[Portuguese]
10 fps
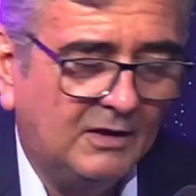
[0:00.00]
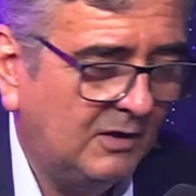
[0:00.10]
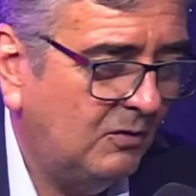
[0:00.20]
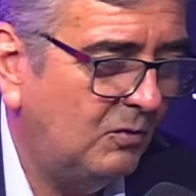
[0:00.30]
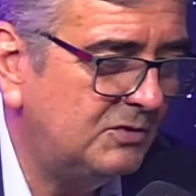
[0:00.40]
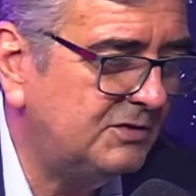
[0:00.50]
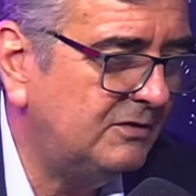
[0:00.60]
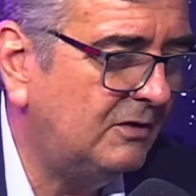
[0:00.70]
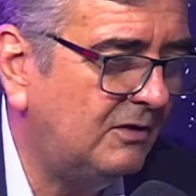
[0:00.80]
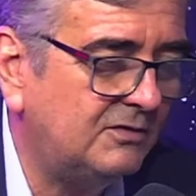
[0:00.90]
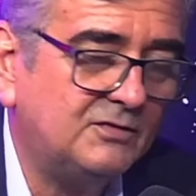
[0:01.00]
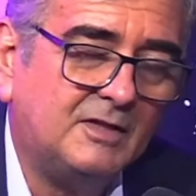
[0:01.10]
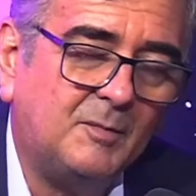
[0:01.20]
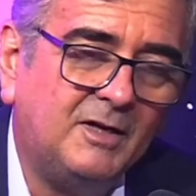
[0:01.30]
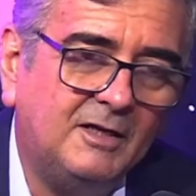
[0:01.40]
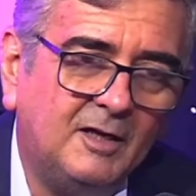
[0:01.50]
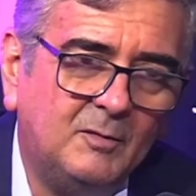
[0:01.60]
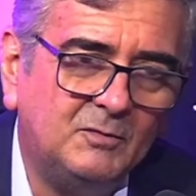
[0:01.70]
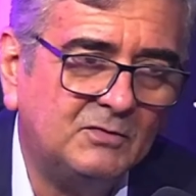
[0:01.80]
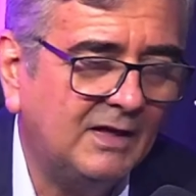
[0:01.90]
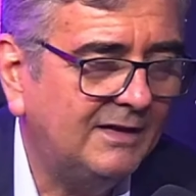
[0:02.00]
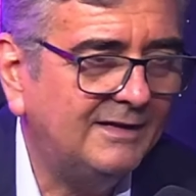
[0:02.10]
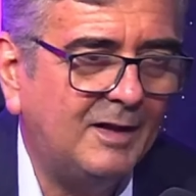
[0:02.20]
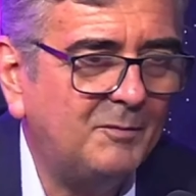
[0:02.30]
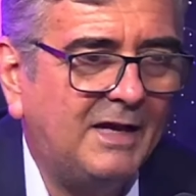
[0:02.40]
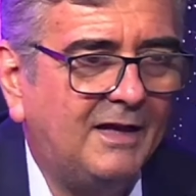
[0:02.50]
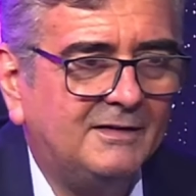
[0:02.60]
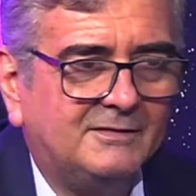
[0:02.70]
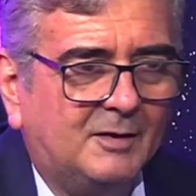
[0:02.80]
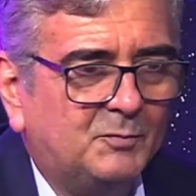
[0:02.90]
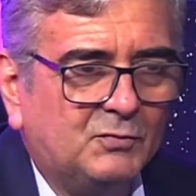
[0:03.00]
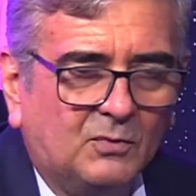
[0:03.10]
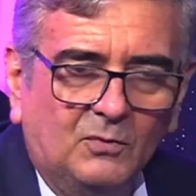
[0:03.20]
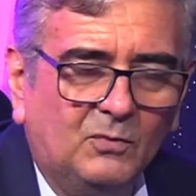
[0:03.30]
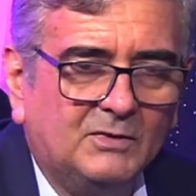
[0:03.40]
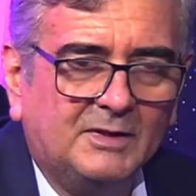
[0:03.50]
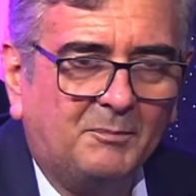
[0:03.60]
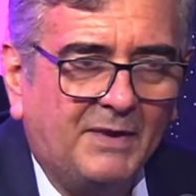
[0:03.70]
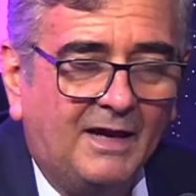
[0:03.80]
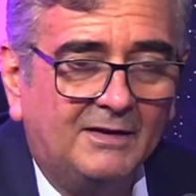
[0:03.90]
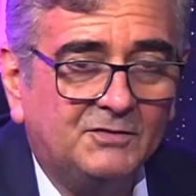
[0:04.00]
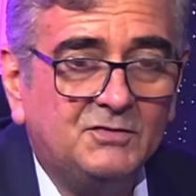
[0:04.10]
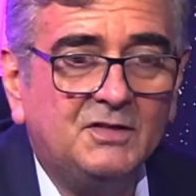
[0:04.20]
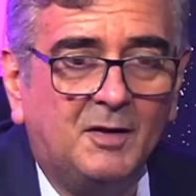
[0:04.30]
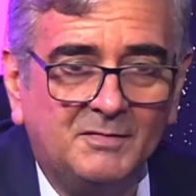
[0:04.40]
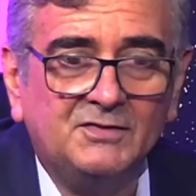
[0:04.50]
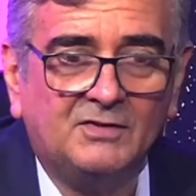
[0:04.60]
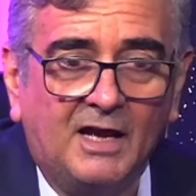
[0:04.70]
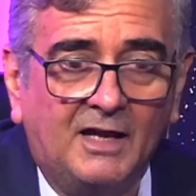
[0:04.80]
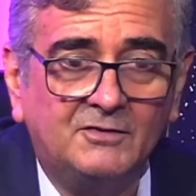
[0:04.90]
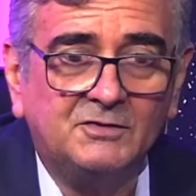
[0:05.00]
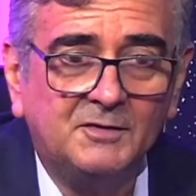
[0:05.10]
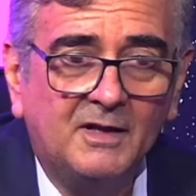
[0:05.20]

Hoje nós trabalhamos na mais absoluta paz e amizade.